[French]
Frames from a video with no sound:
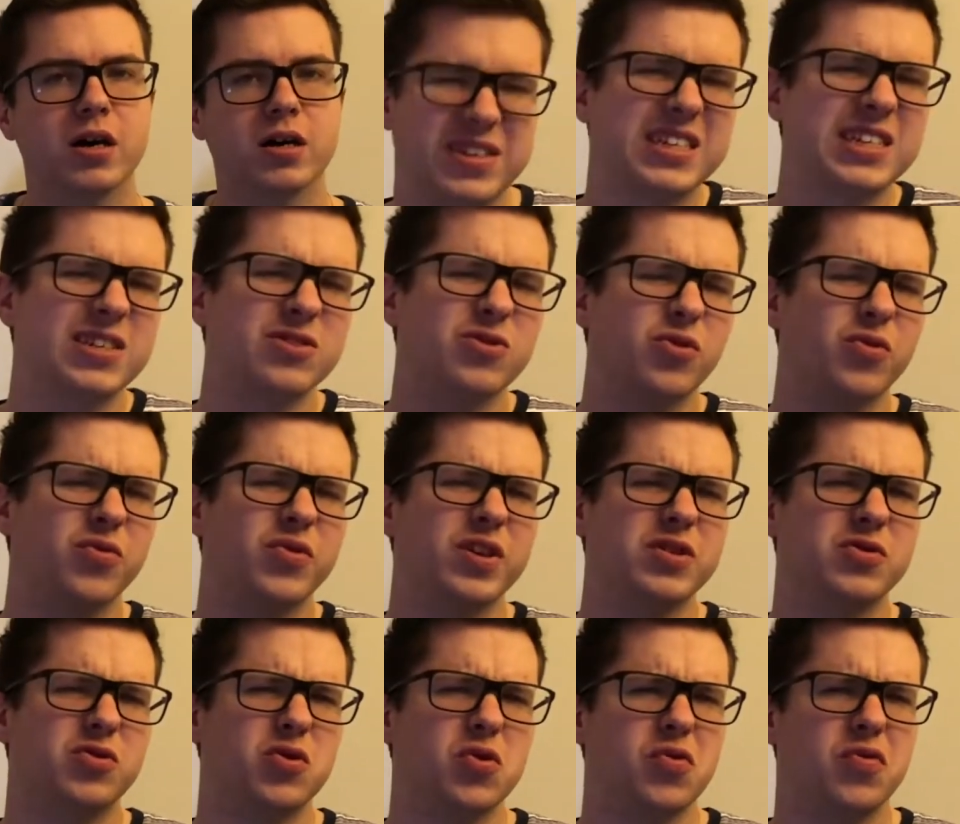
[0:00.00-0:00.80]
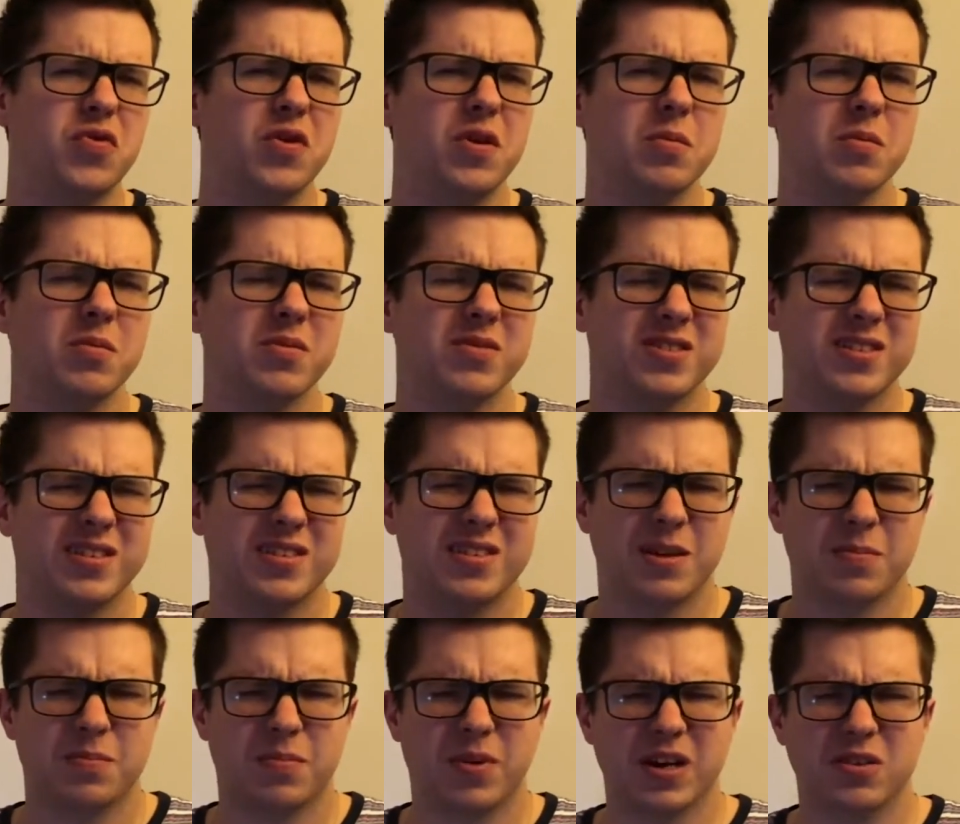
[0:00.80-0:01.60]
Ce qu'ils ont fait ce film,
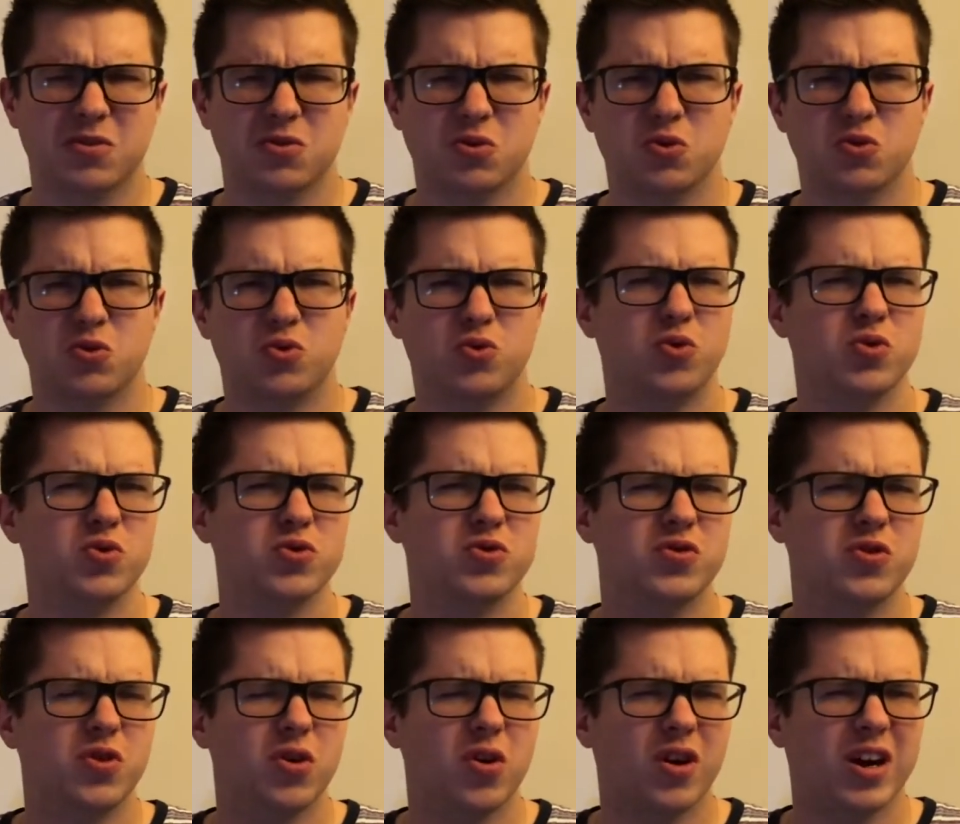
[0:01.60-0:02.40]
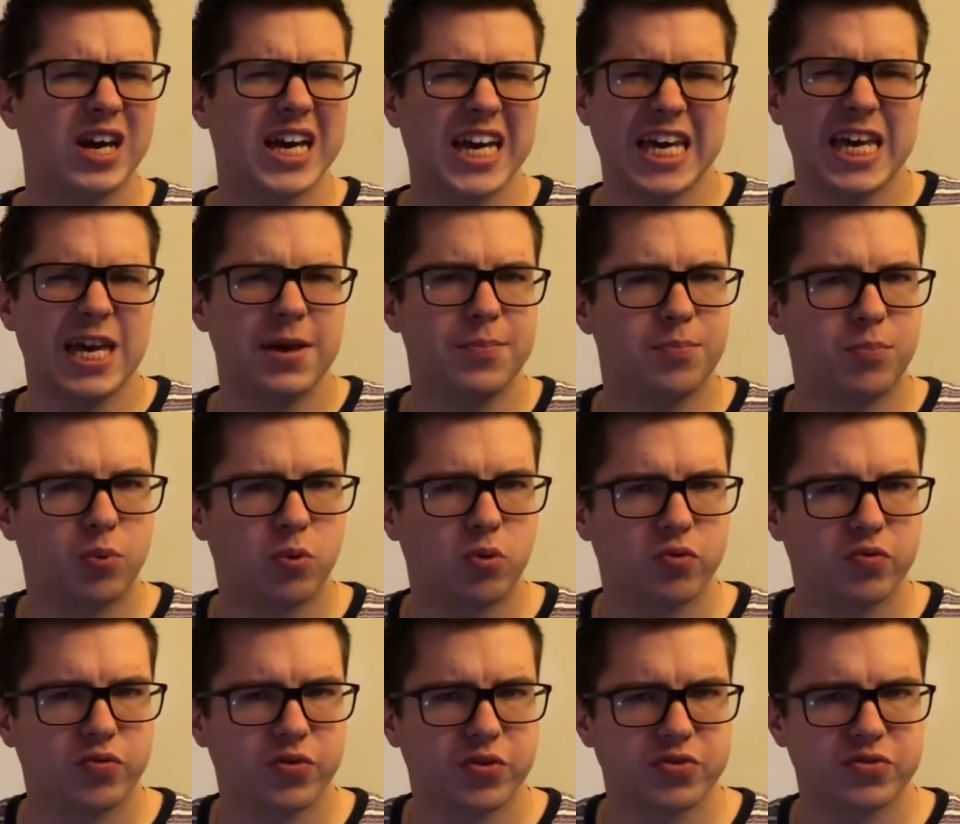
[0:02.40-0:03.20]
c'était presque deux heures
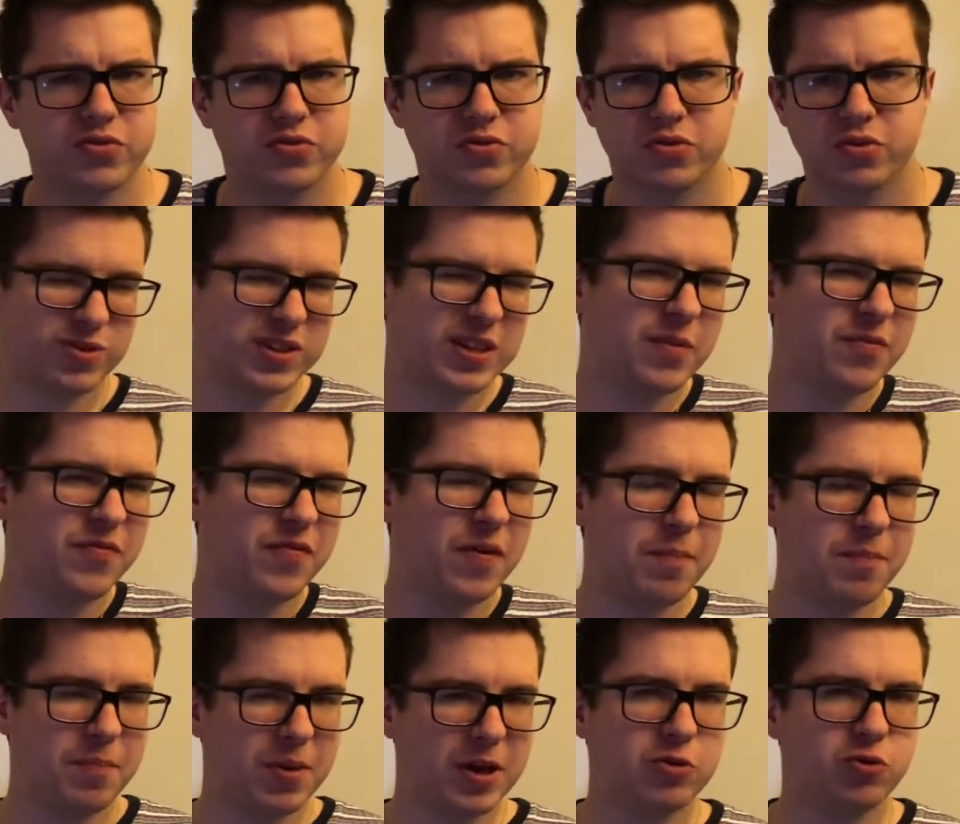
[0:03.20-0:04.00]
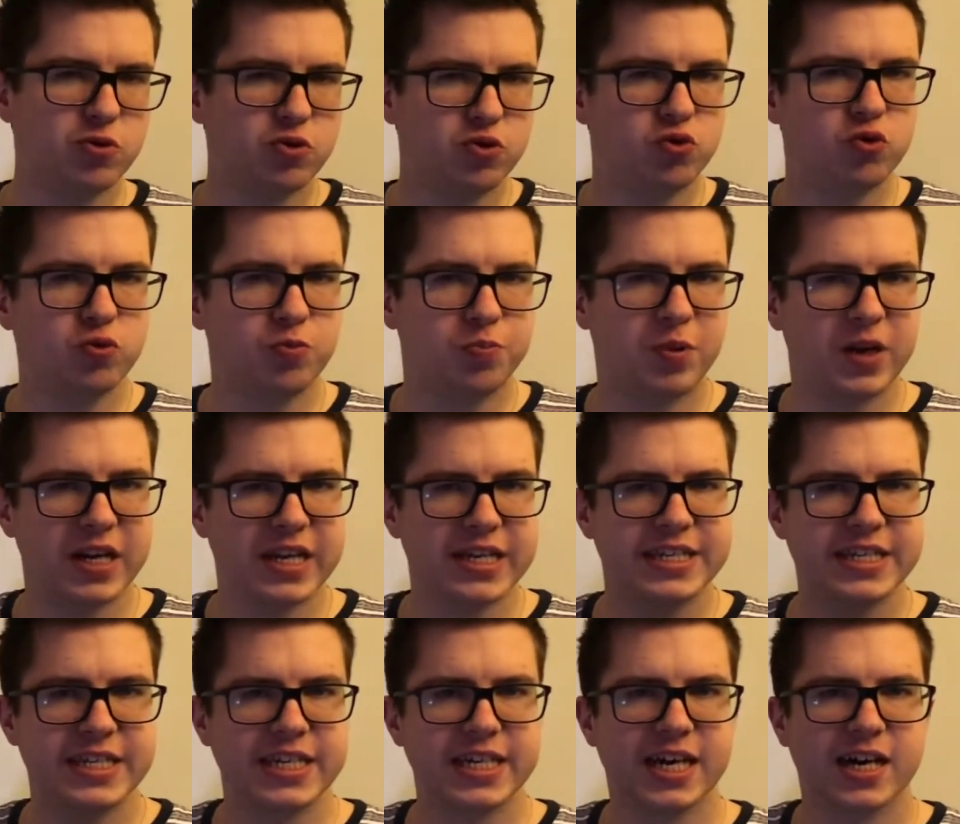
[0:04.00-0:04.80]
éprouvantes. Donc ça me fait pas du tout
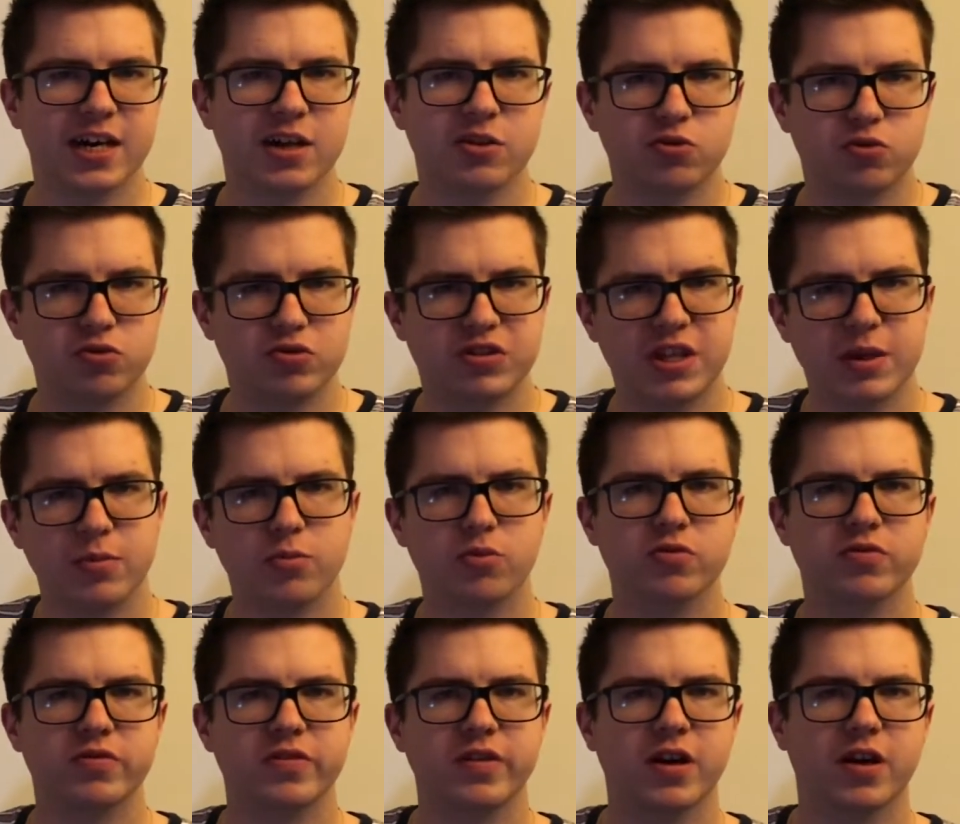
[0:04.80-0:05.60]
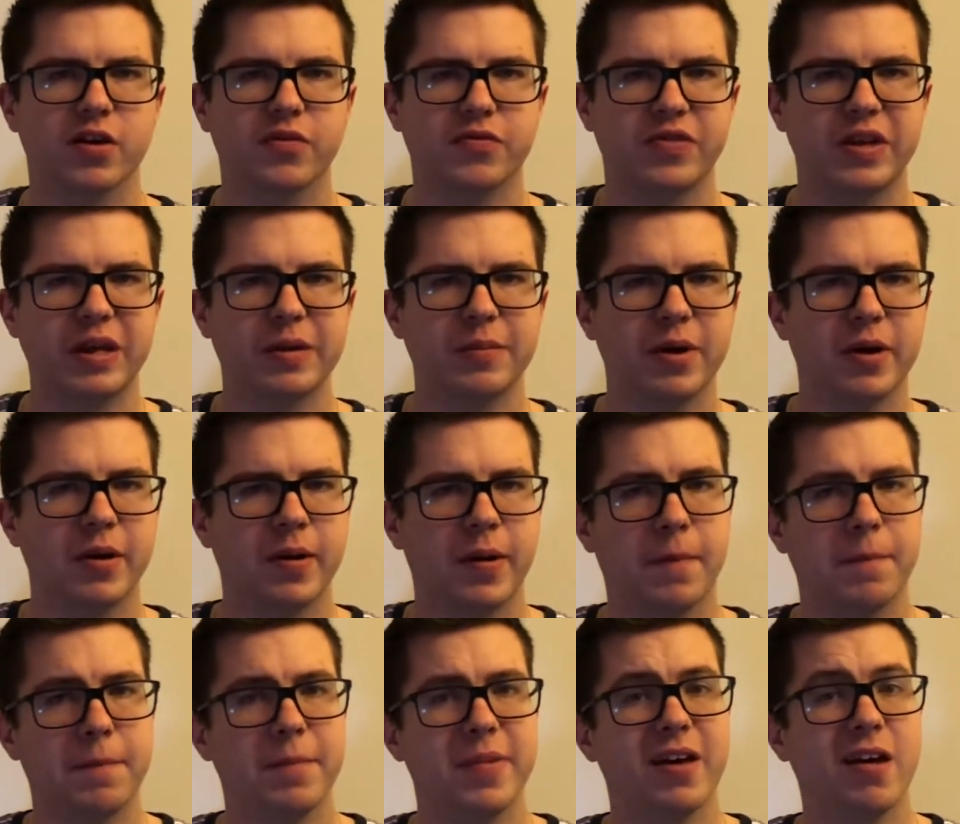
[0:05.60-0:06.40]
plaisir hein, de démonter un film,
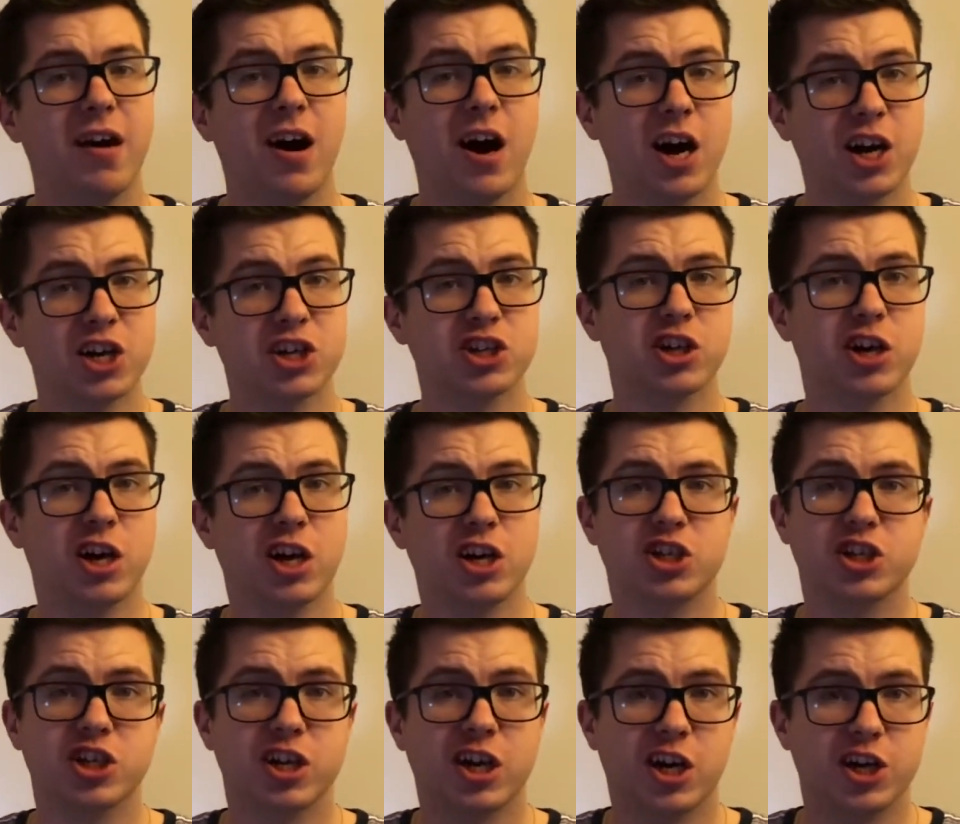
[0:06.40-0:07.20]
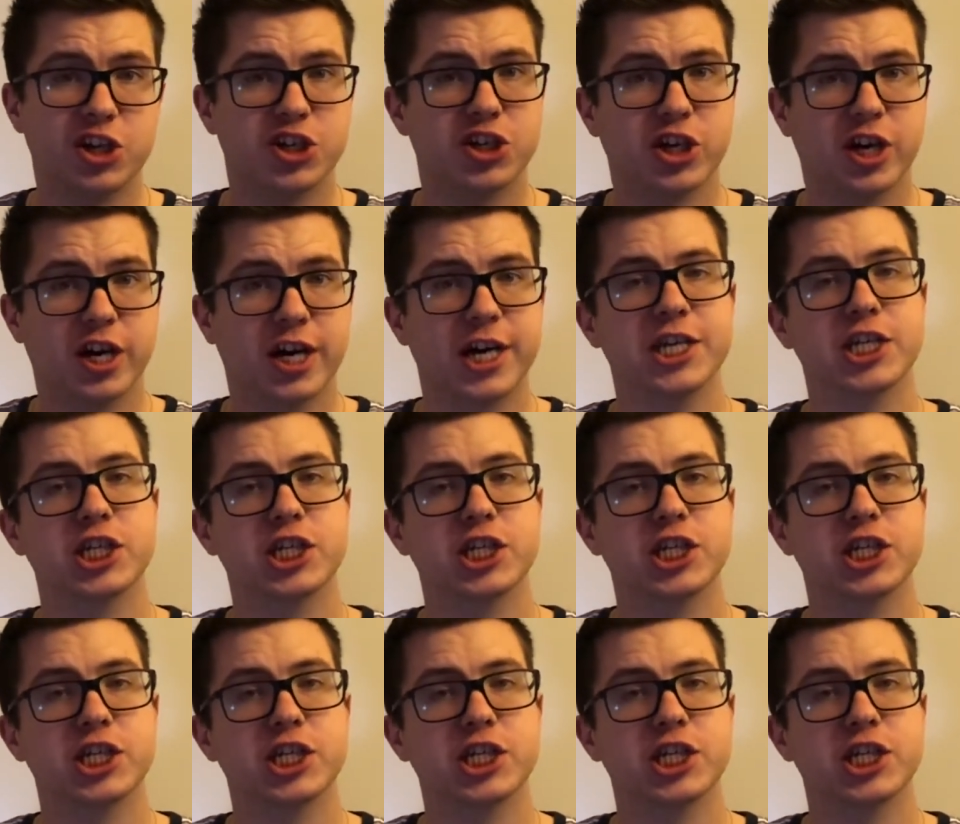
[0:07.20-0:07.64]
mais HHHH,